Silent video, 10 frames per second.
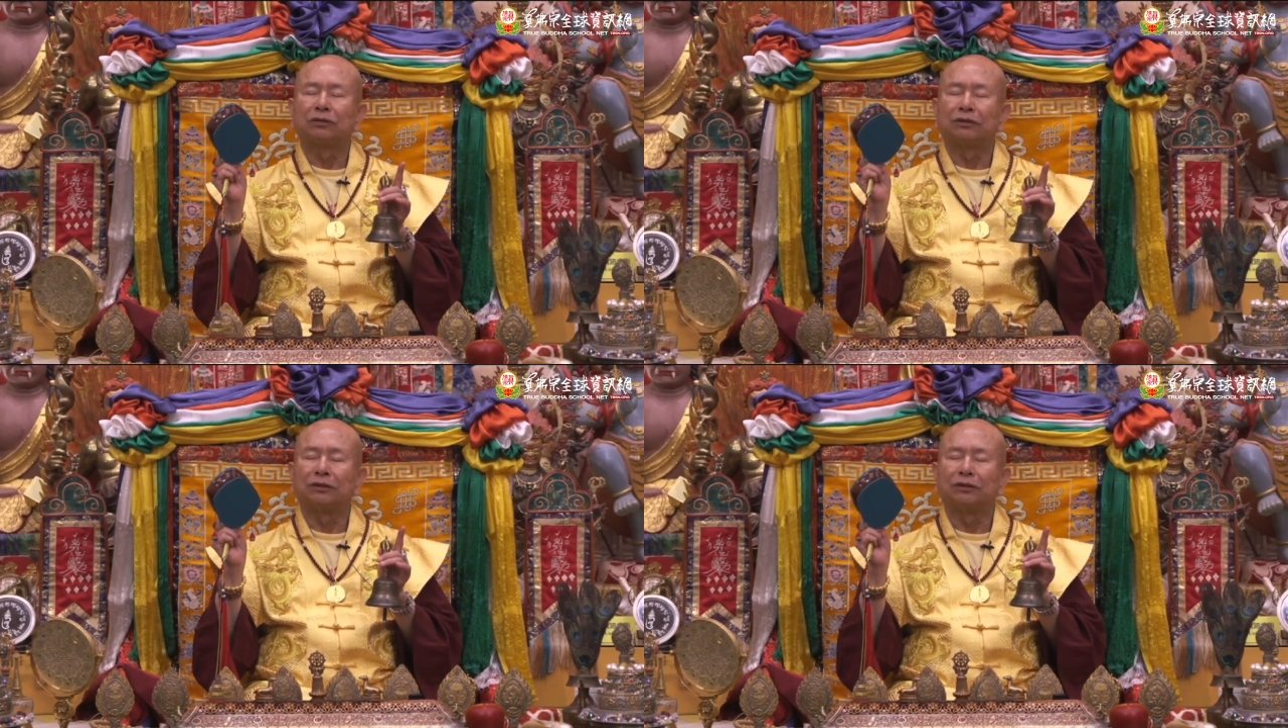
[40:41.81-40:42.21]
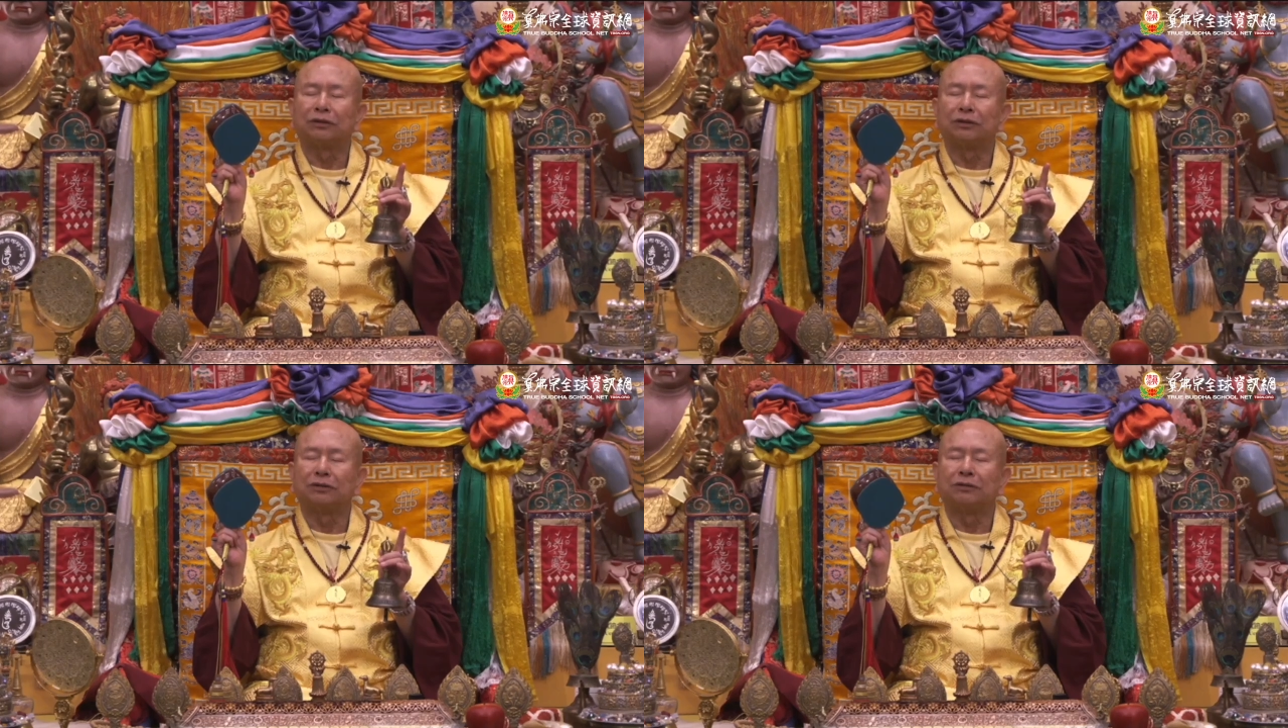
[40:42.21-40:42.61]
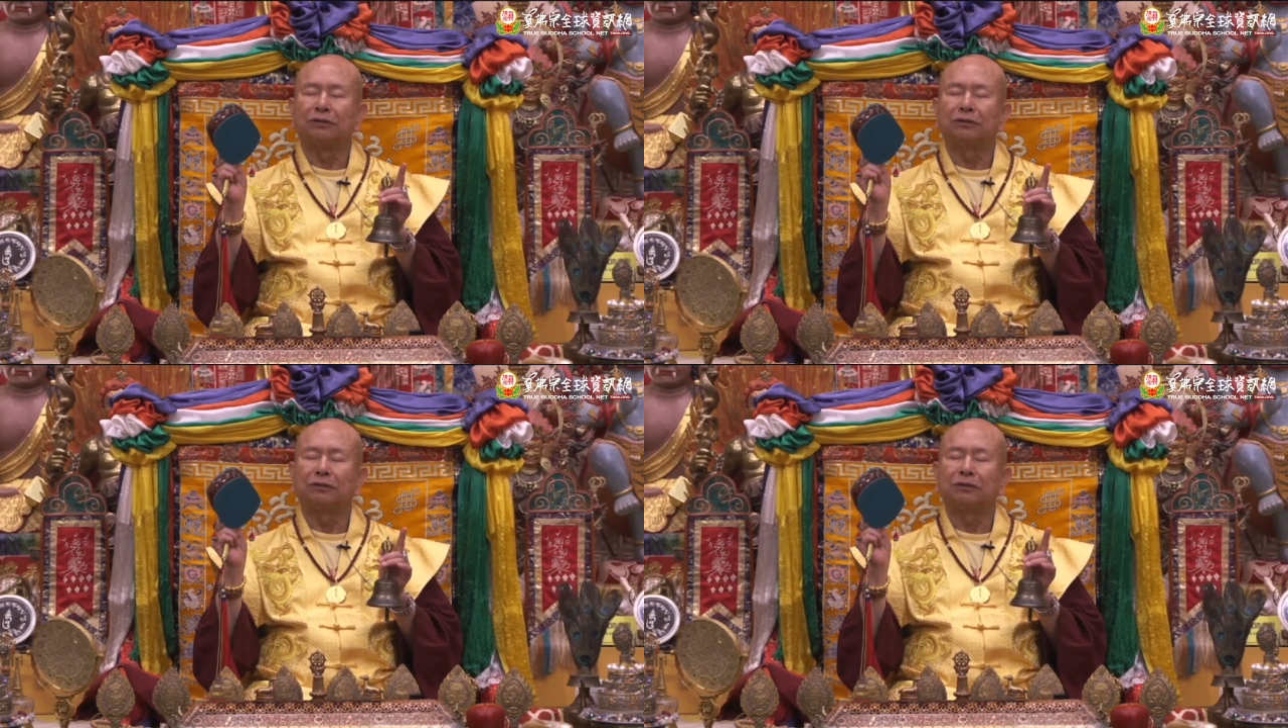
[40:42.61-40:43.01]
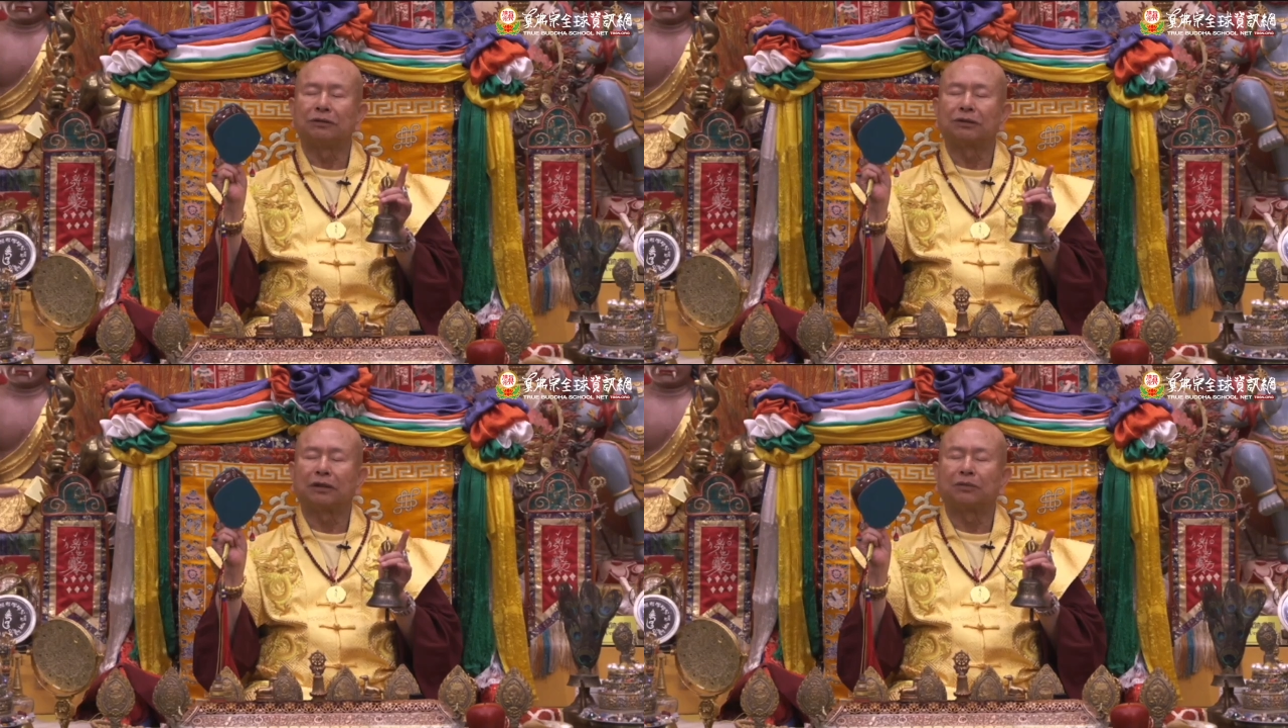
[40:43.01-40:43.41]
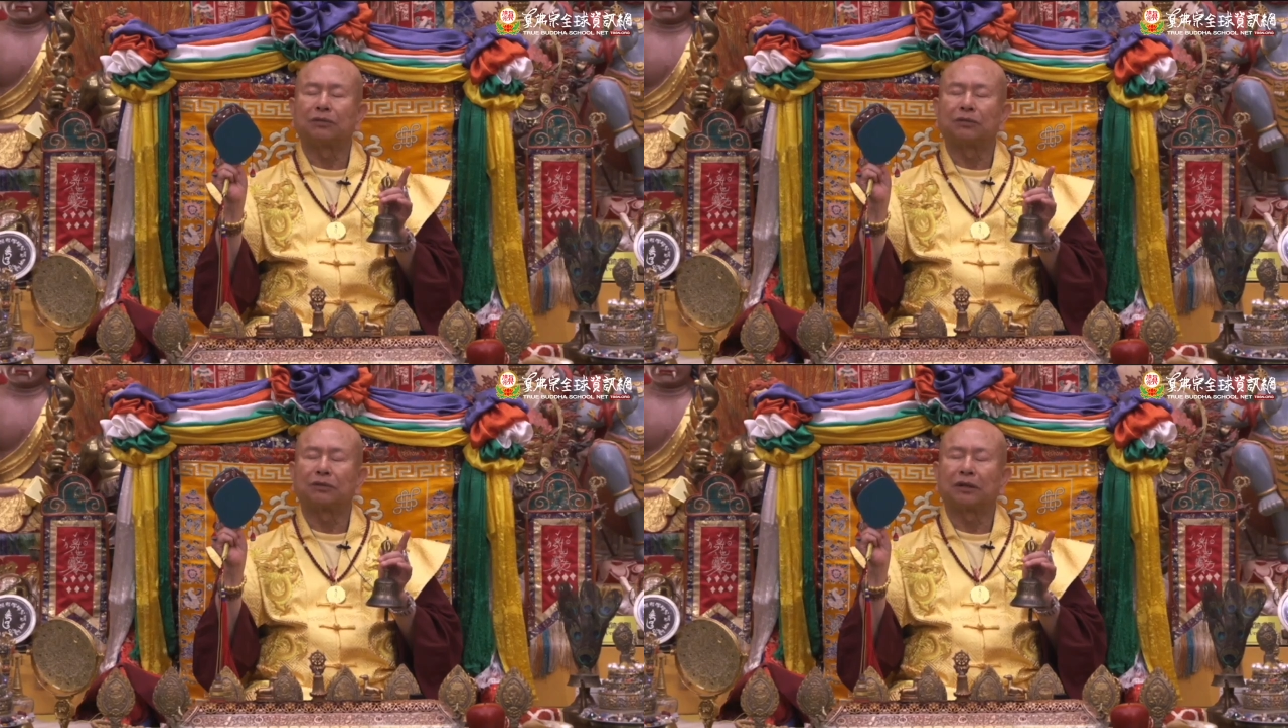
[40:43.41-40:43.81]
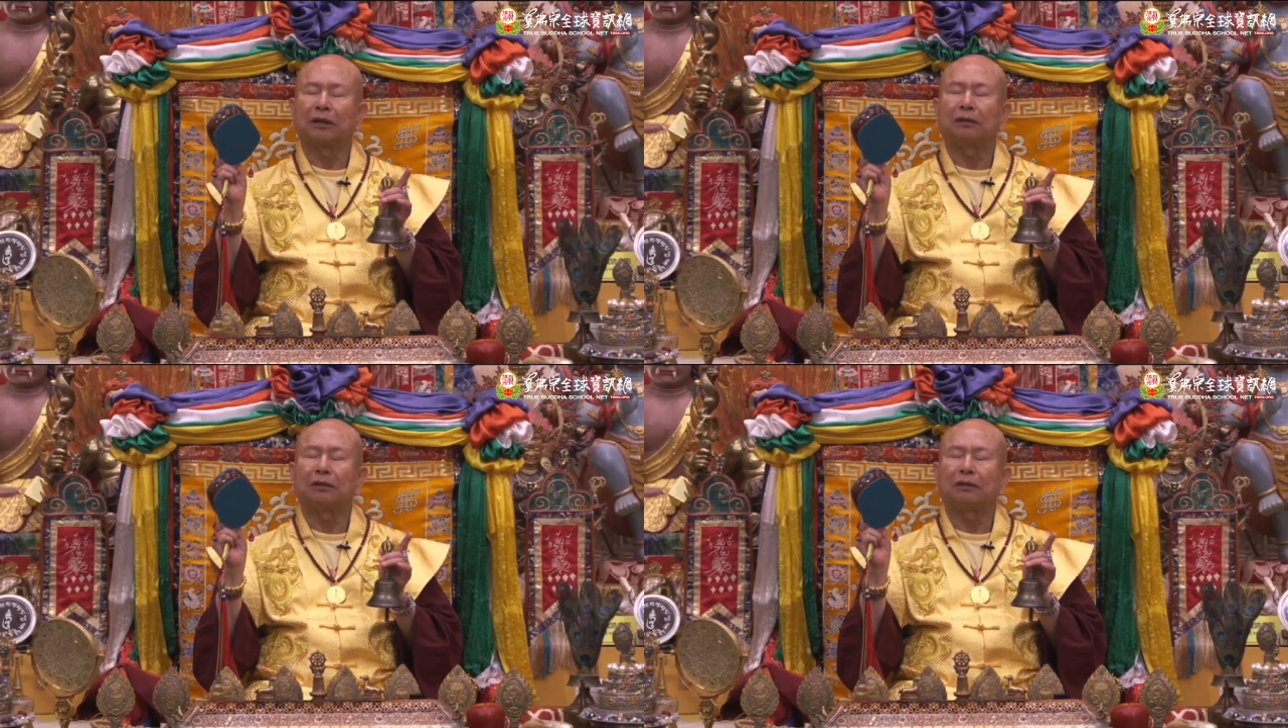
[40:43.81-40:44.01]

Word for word: 其经地藏菩萨。